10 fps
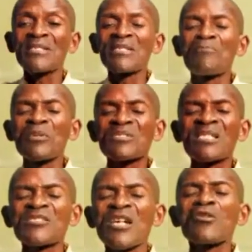
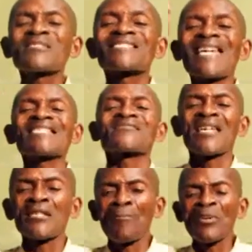Déposer J'ai
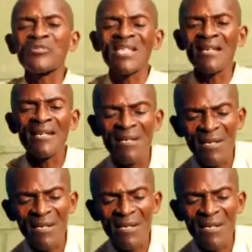déjà déposé